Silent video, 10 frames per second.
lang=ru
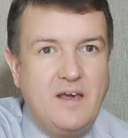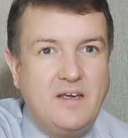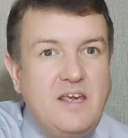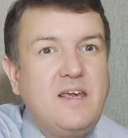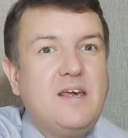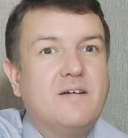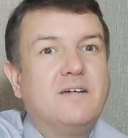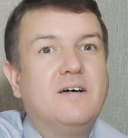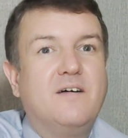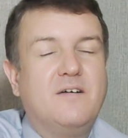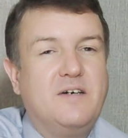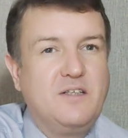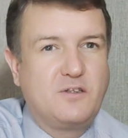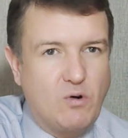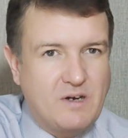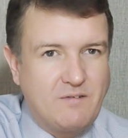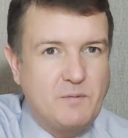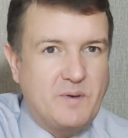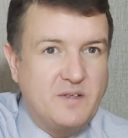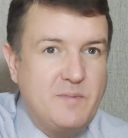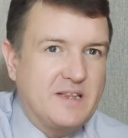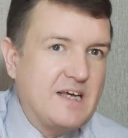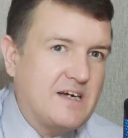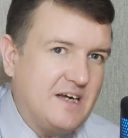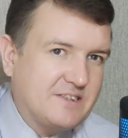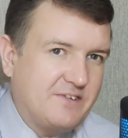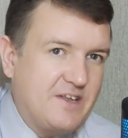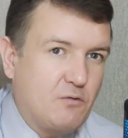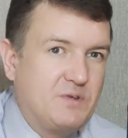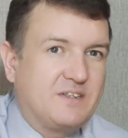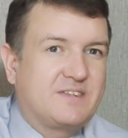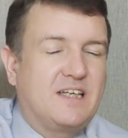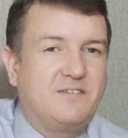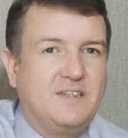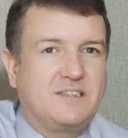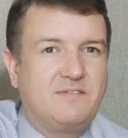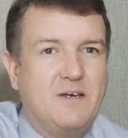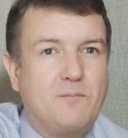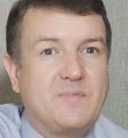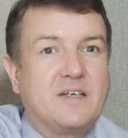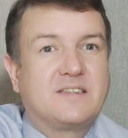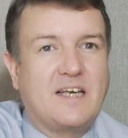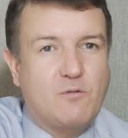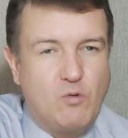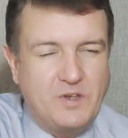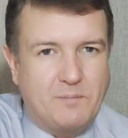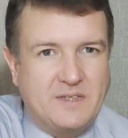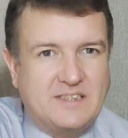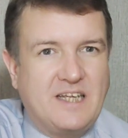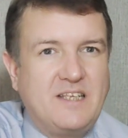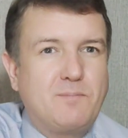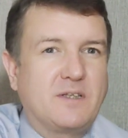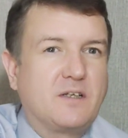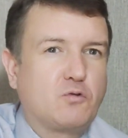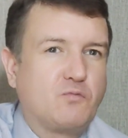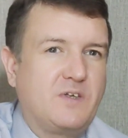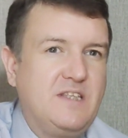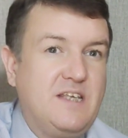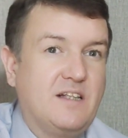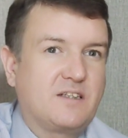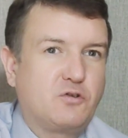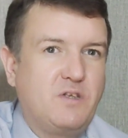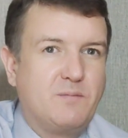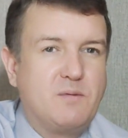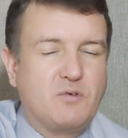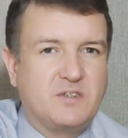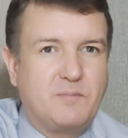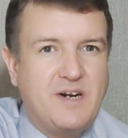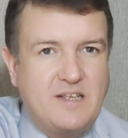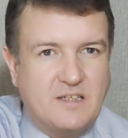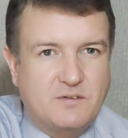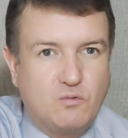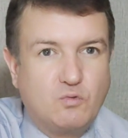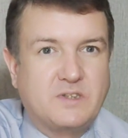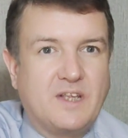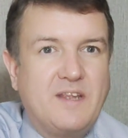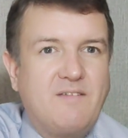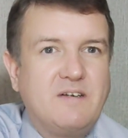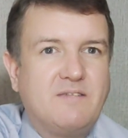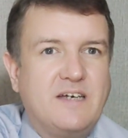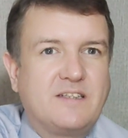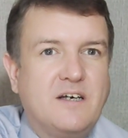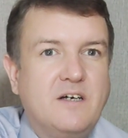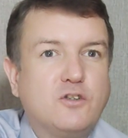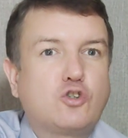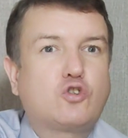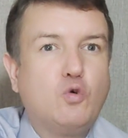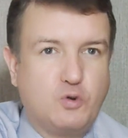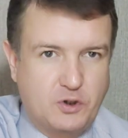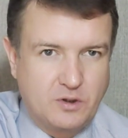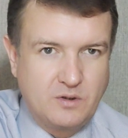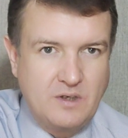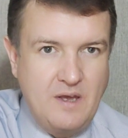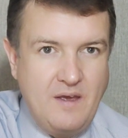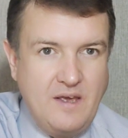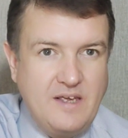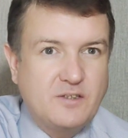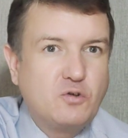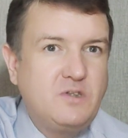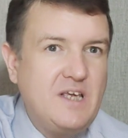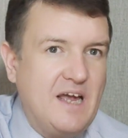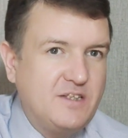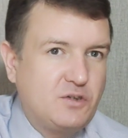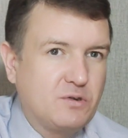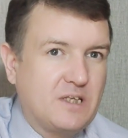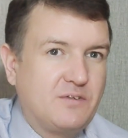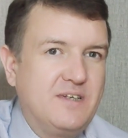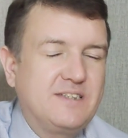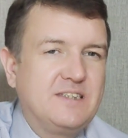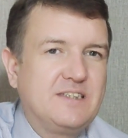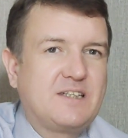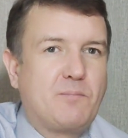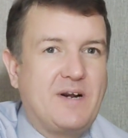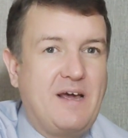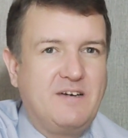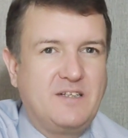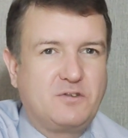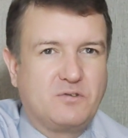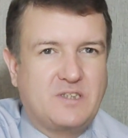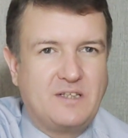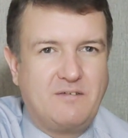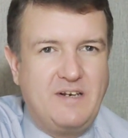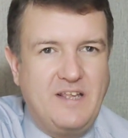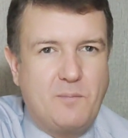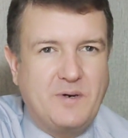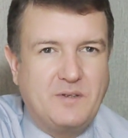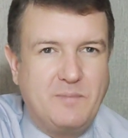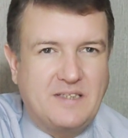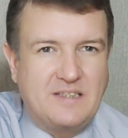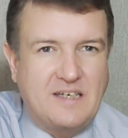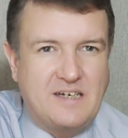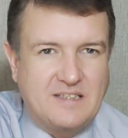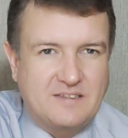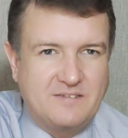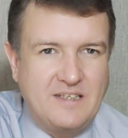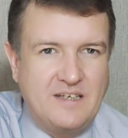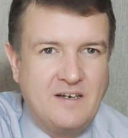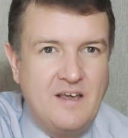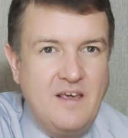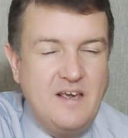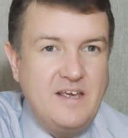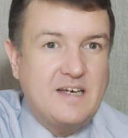И итоговый предмет доказывания у нас в соответствии с законом на стадии подготовки дела к судебному разбирательству устанавливает суд – и судья несет ответственность за правильность установления предмета доказывания. И,